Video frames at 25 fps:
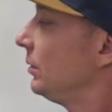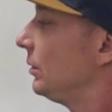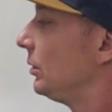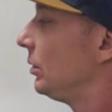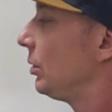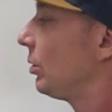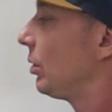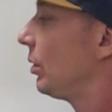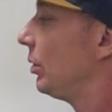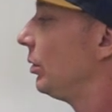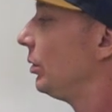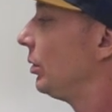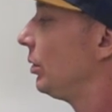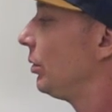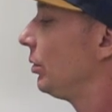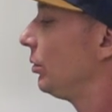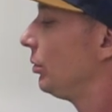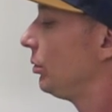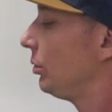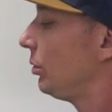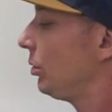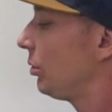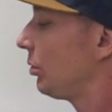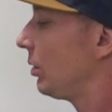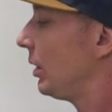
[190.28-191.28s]
другой,
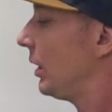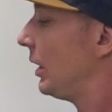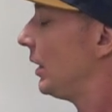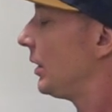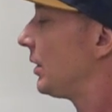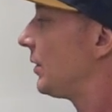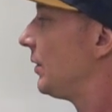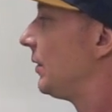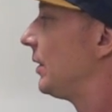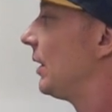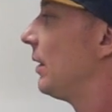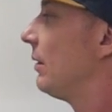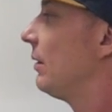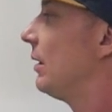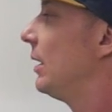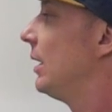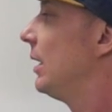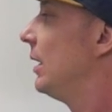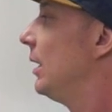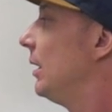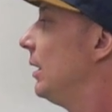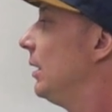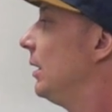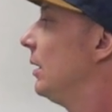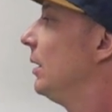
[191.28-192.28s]
друг, другая
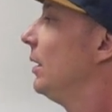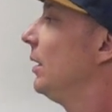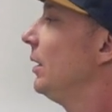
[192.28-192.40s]
цветовая